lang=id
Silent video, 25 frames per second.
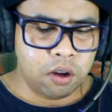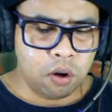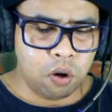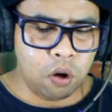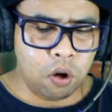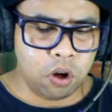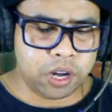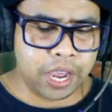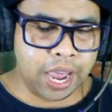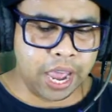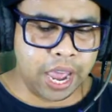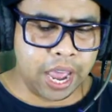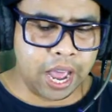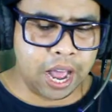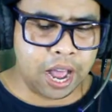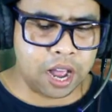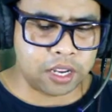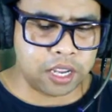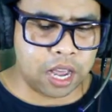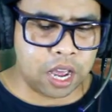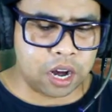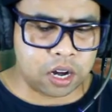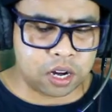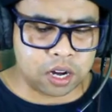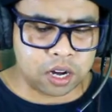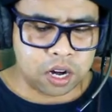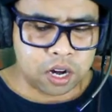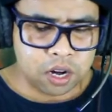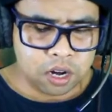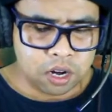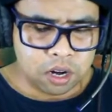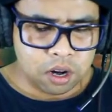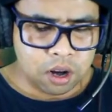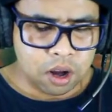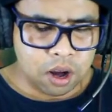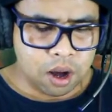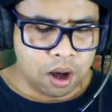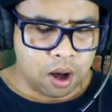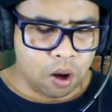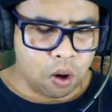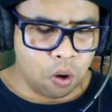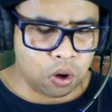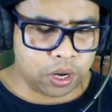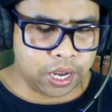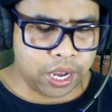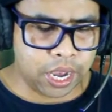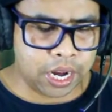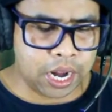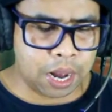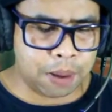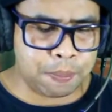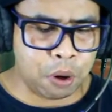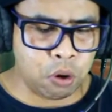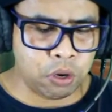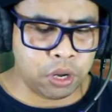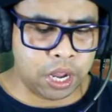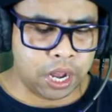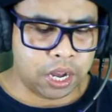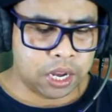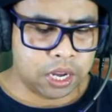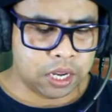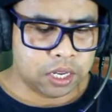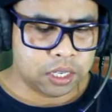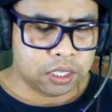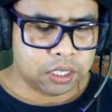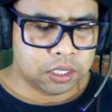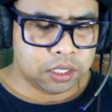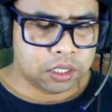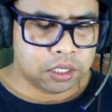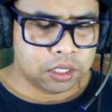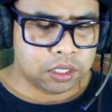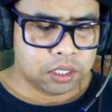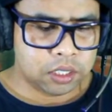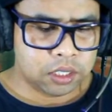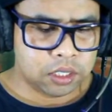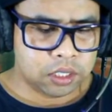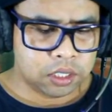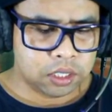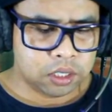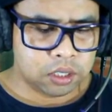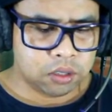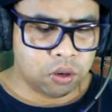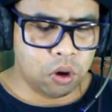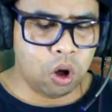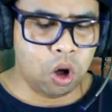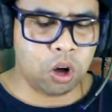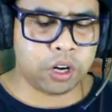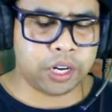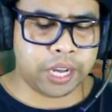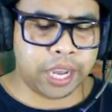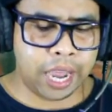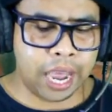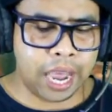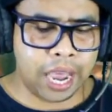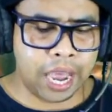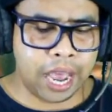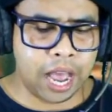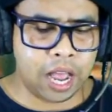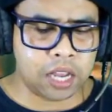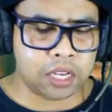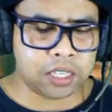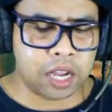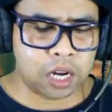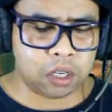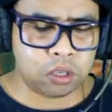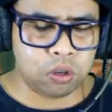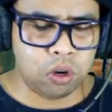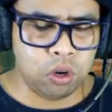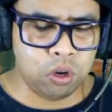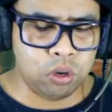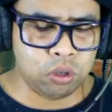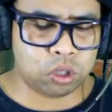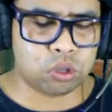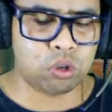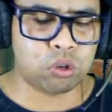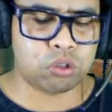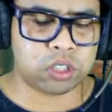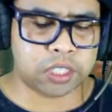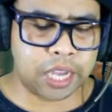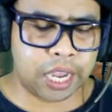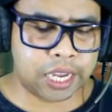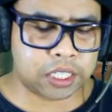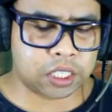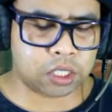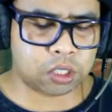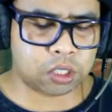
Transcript: Oke okay, hajar Oke, okay, nggak mau ya? Oke, okay, hadap dulu, sukses.